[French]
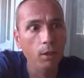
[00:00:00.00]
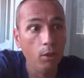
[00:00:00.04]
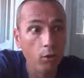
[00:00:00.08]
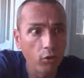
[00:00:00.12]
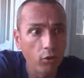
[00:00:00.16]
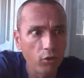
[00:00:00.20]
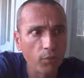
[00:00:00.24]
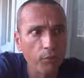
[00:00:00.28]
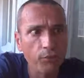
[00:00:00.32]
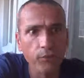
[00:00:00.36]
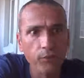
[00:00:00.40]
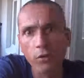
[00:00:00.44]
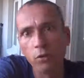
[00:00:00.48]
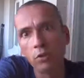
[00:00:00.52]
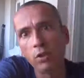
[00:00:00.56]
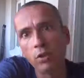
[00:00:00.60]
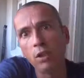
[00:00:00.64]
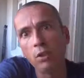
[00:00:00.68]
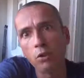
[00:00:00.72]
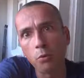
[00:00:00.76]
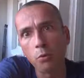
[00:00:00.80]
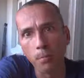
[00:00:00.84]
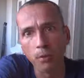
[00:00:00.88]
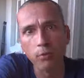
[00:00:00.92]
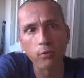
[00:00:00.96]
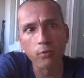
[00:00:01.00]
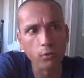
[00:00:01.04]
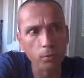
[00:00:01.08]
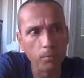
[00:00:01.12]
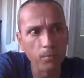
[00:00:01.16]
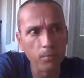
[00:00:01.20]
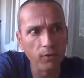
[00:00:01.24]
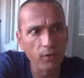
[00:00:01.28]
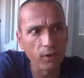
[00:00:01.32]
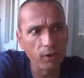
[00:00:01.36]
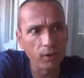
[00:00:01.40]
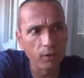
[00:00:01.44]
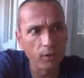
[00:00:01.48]
Sans me vanter, je pense que
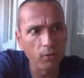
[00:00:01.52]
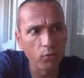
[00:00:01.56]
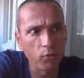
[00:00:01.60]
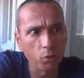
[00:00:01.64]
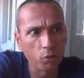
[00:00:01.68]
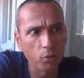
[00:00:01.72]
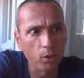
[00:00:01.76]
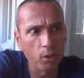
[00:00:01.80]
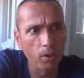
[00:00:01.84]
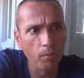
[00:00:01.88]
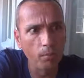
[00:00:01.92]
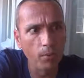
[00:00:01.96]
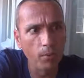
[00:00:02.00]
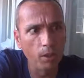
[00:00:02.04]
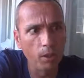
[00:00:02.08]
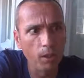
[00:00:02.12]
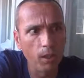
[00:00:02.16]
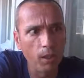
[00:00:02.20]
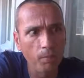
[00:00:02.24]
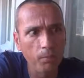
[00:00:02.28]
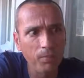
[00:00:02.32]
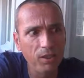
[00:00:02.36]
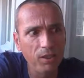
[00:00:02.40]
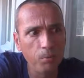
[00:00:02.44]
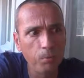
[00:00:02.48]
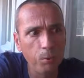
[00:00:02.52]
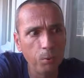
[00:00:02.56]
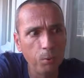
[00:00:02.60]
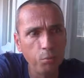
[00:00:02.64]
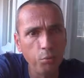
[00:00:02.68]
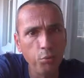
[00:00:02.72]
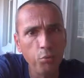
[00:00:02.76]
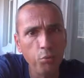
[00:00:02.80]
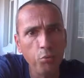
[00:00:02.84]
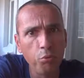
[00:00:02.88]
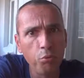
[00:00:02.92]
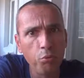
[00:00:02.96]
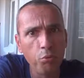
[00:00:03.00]
mes articles sont quand même un petit peu
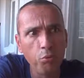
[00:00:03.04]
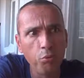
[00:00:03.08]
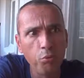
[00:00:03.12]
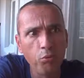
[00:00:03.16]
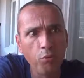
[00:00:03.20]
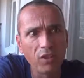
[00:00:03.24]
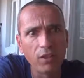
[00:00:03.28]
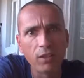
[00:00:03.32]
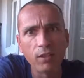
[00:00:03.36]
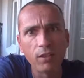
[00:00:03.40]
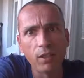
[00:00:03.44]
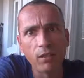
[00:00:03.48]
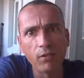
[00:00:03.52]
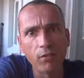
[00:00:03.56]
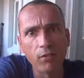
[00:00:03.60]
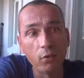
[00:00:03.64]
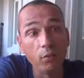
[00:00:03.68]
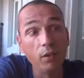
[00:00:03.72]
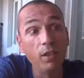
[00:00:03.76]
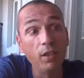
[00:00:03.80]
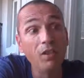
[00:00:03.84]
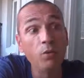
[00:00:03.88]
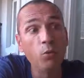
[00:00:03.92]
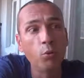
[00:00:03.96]
plus intéressants et